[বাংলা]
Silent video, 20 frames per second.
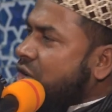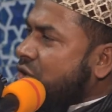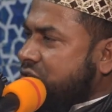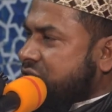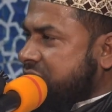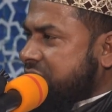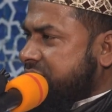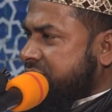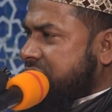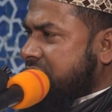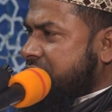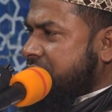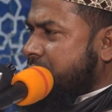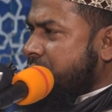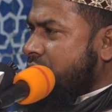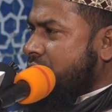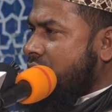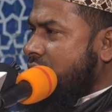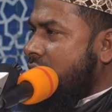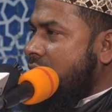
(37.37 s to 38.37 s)
কেন সেজদা
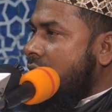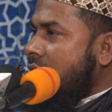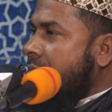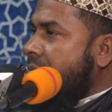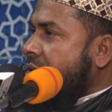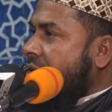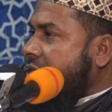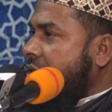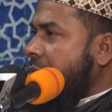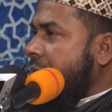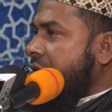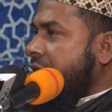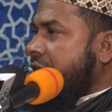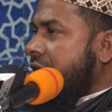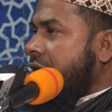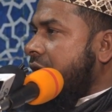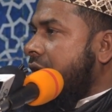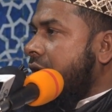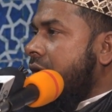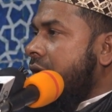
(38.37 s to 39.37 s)
দেব
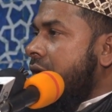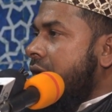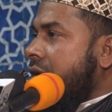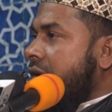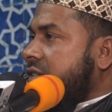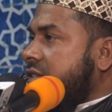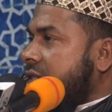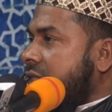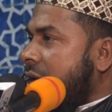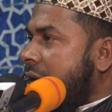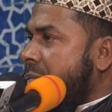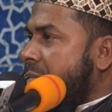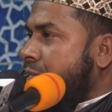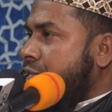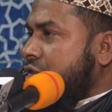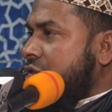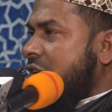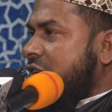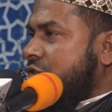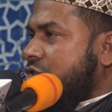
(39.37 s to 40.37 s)
পৃথিবীতে ইসলাম
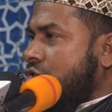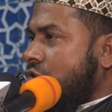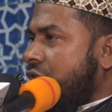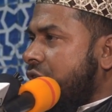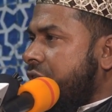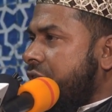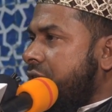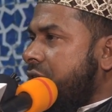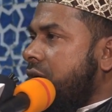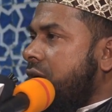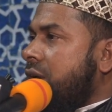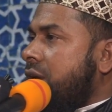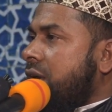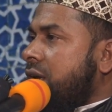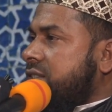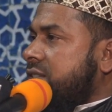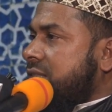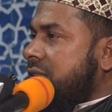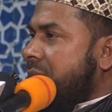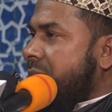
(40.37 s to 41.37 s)
বোঝার জন্য
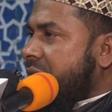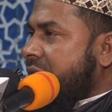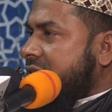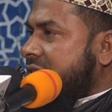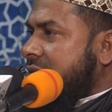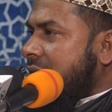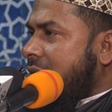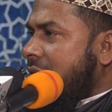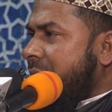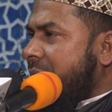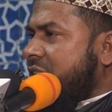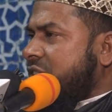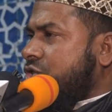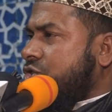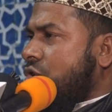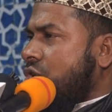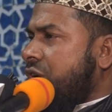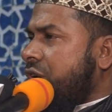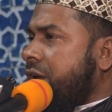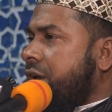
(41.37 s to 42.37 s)
ইসলামকে জানাবার
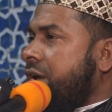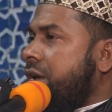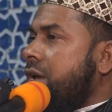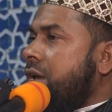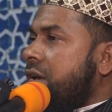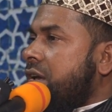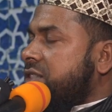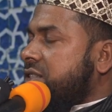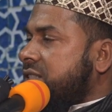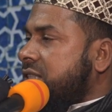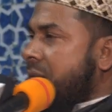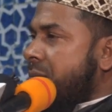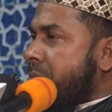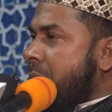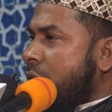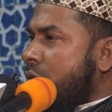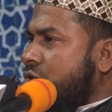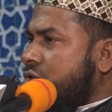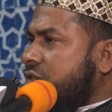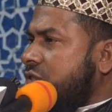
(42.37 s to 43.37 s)
জন্য ইসলাম
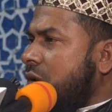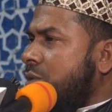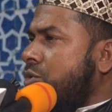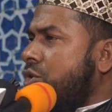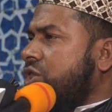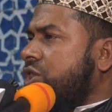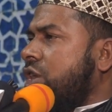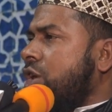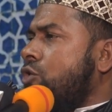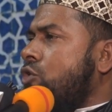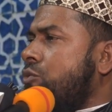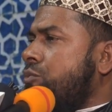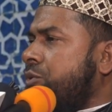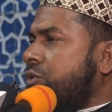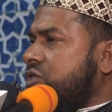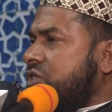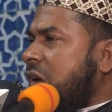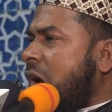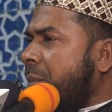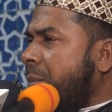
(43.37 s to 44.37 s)
মানুষের মধ্যে
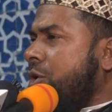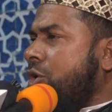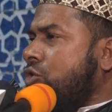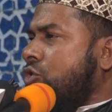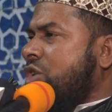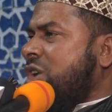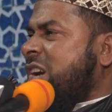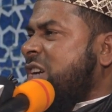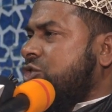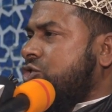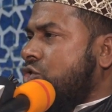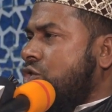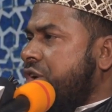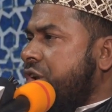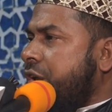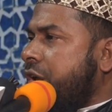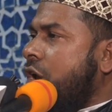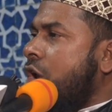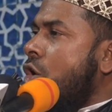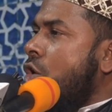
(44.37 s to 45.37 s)
উপস্থাপন করার জন্য
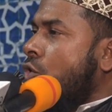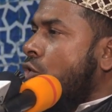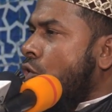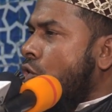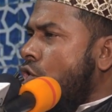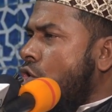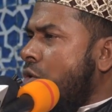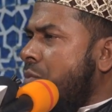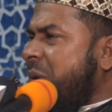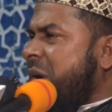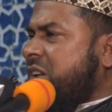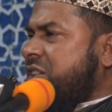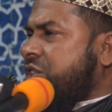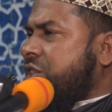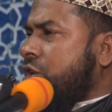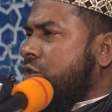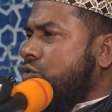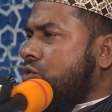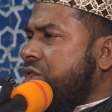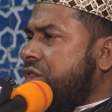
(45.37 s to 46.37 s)
কোন
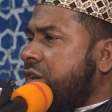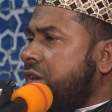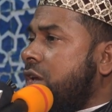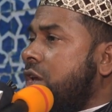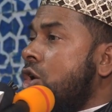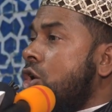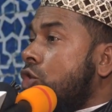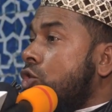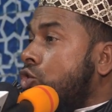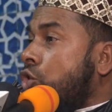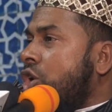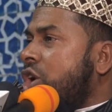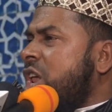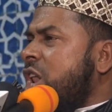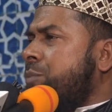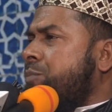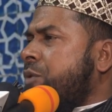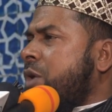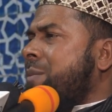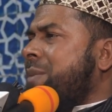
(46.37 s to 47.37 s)
ব্যক্তি যদি
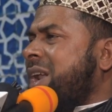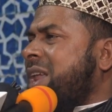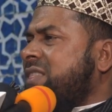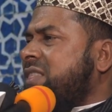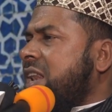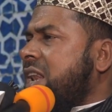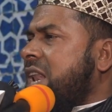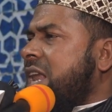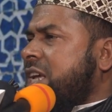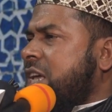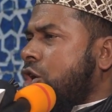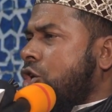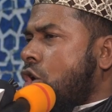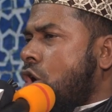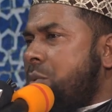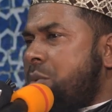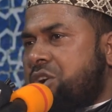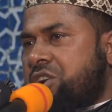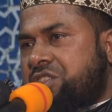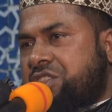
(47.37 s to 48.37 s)
দলিল প্রমাণ দিল্লাকে
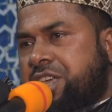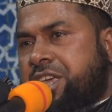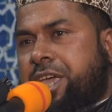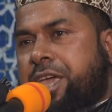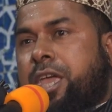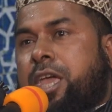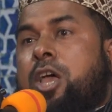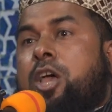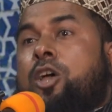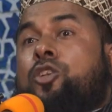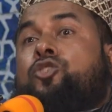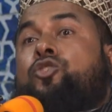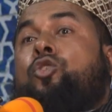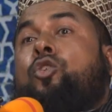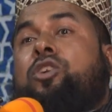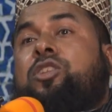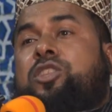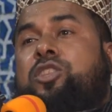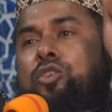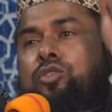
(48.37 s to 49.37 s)
কবর দিয়ে
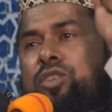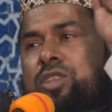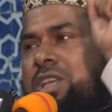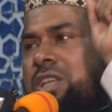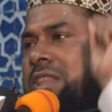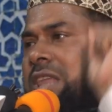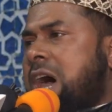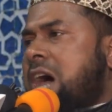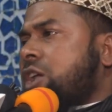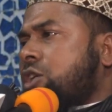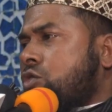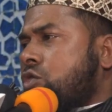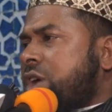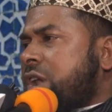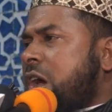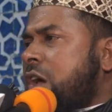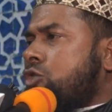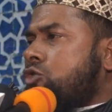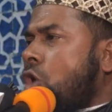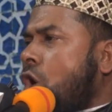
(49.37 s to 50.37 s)
যুক্তি যদি ধার
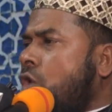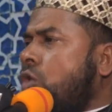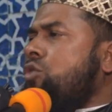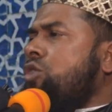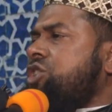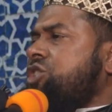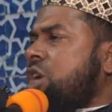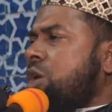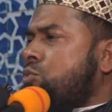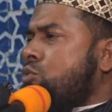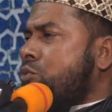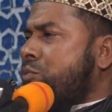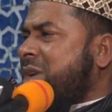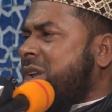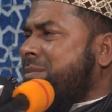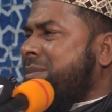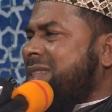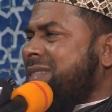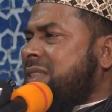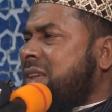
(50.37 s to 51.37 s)
করায় কখনো সে
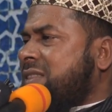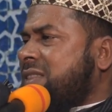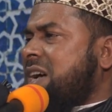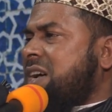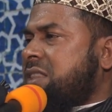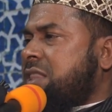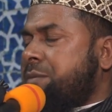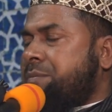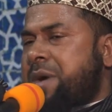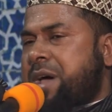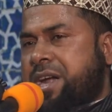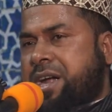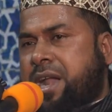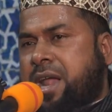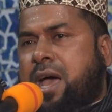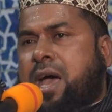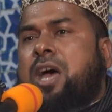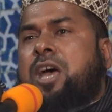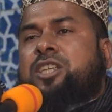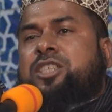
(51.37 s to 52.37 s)
মুমেন্ট মান্দা থাকতে পারে
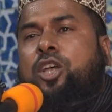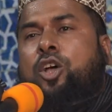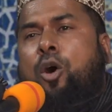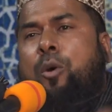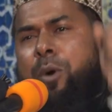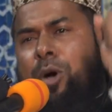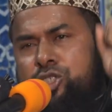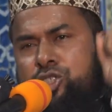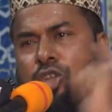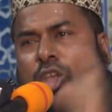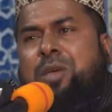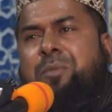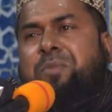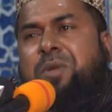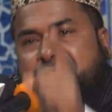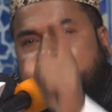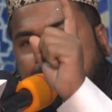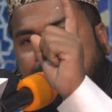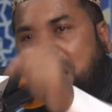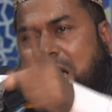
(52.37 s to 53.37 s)
না সে অবশ্যই
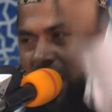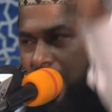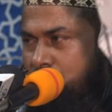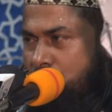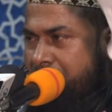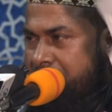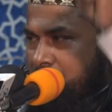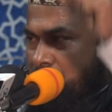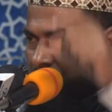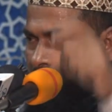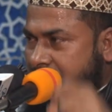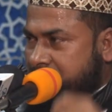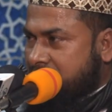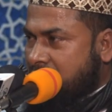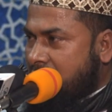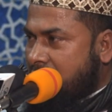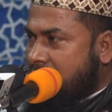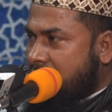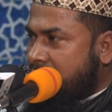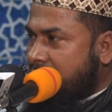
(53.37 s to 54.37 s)
ইবলিসের খালাতবাই হয়ে
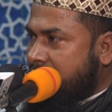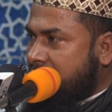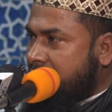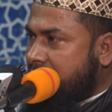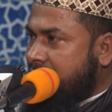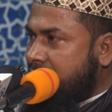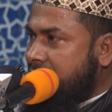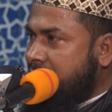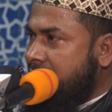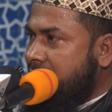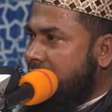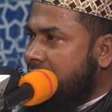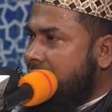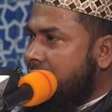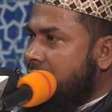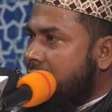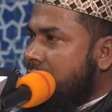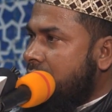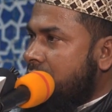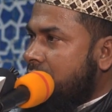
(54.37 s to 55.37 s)
যায়
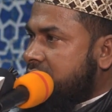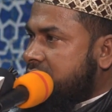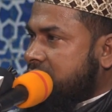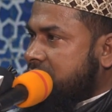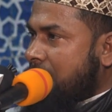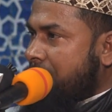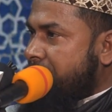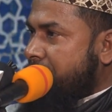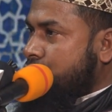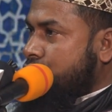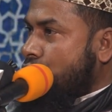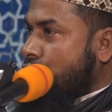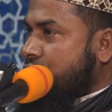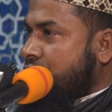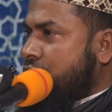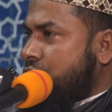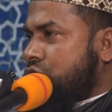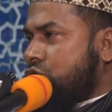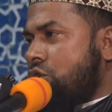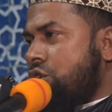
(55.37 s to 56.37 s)
ইসলামের
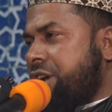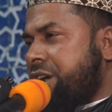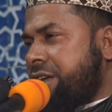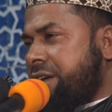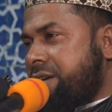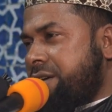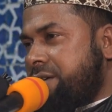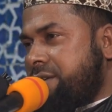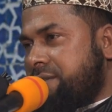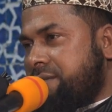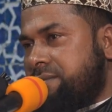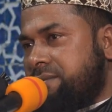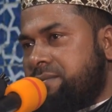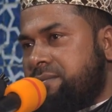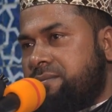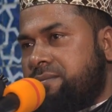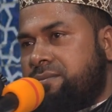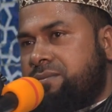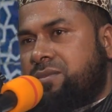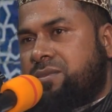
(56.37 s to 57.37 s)
যুক্তি চলে না
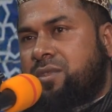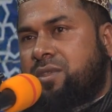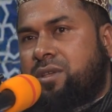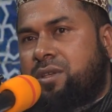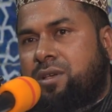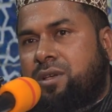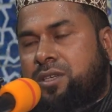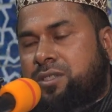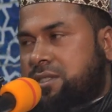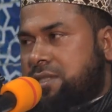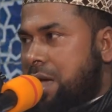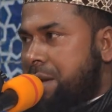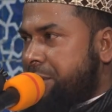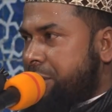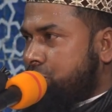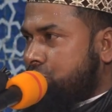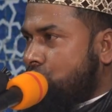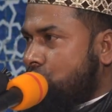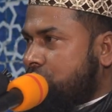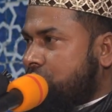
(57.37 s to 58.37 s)

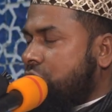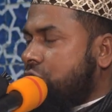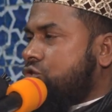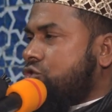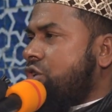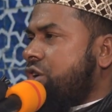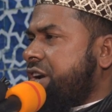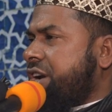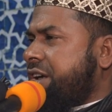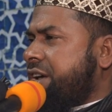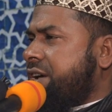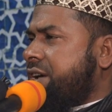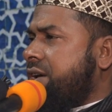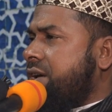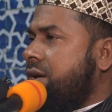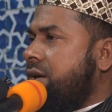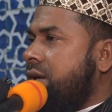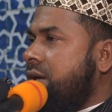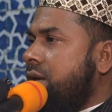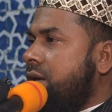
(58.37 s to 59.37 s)
ইসলামের যুক্তি চলে না
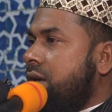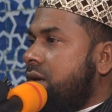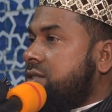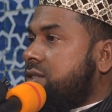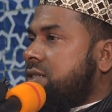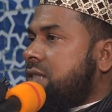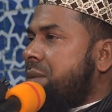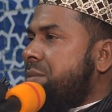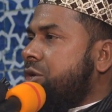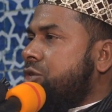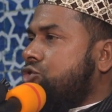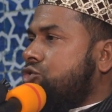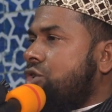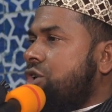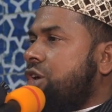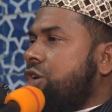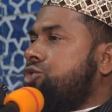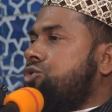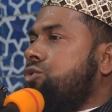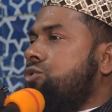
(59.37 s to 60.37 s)
ইসলামে
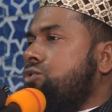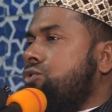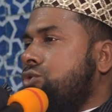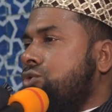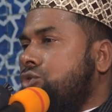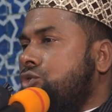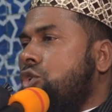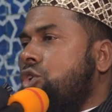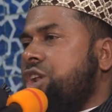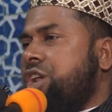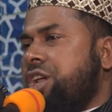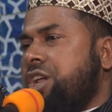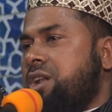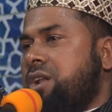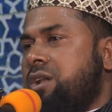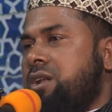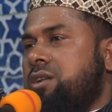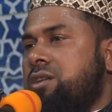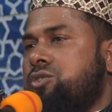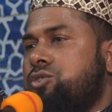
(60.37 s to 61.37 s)
চলে শুধু দলিল
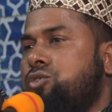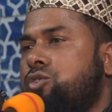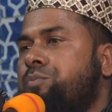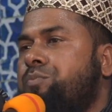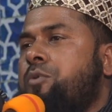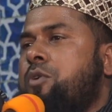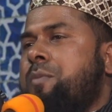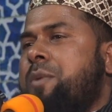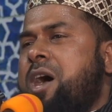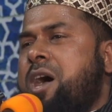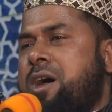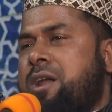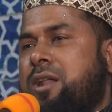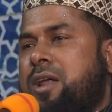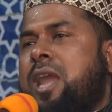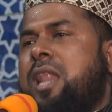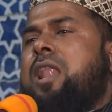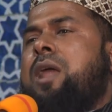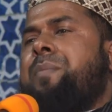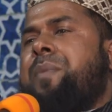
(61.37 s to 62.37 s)
শুধু প্রমাণ
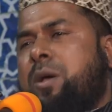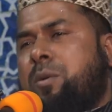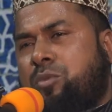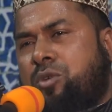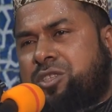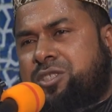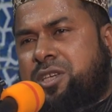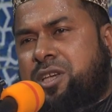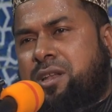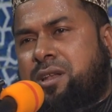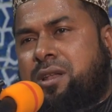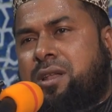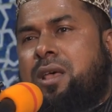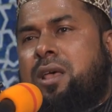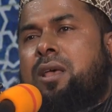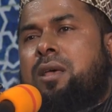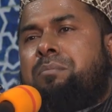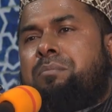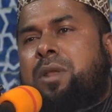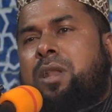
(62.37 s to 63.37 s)
আল্লাহ পাক বলছেন
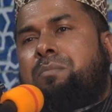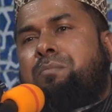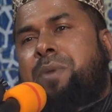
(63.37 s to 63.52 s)
বিল